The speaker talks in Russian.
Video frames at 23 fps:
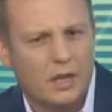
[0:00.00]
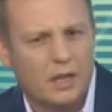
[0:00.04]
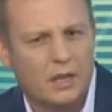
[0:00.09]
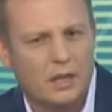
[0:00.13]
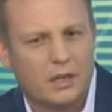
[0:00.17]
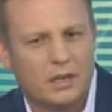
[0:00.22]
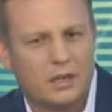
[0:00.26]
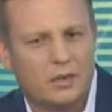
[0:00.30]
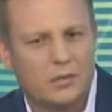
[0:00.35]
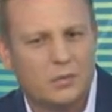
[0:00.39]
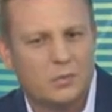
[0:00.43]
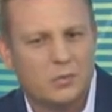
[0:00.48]

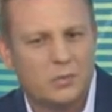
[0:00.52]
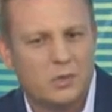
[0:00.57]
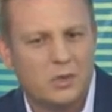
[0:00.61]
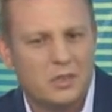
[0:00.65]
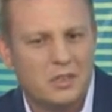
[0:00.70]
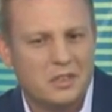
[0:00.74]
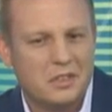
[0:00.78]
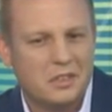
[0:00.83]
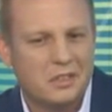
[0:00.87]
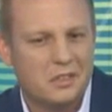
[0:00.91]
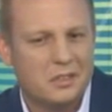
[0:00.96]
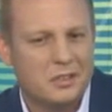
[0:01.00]
А
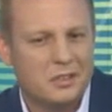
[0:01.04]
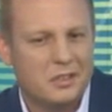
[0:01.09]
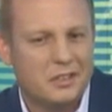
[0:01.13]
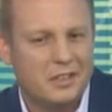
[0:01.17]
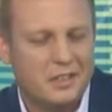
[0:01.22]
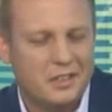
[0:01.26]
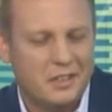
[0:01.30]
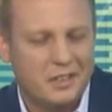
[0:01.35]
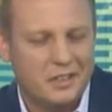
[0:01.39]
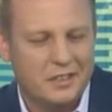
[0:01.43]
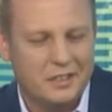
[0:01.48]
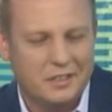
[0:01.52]
мы
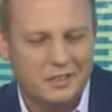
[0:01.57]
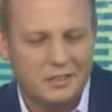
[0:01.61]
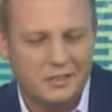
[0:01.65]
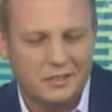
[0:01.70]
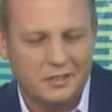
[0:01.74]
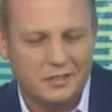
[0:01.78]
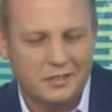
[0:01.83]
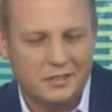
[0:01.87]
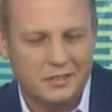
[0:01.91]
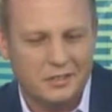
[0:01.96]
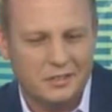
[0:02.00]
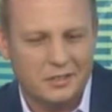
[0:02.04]
нашли,
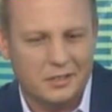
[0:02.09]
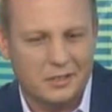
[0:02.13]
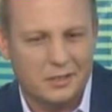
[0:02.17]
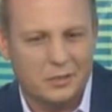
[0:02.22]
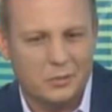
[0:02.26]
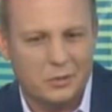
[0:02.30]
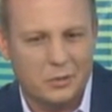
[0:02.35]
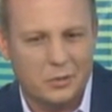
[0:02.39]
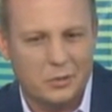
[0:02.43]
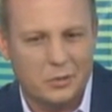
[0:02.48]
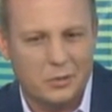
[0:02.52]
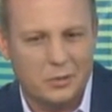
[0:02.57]
э,
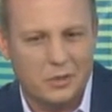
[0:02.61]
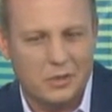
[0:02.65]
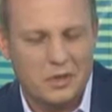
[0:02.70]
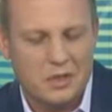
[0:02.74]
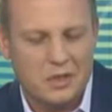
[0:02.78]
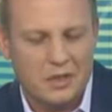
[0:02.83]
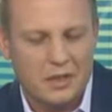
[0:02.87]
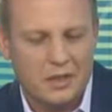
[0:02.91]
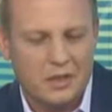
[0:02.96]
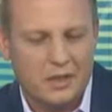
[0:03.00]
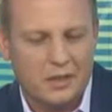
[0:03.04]
скажем, такой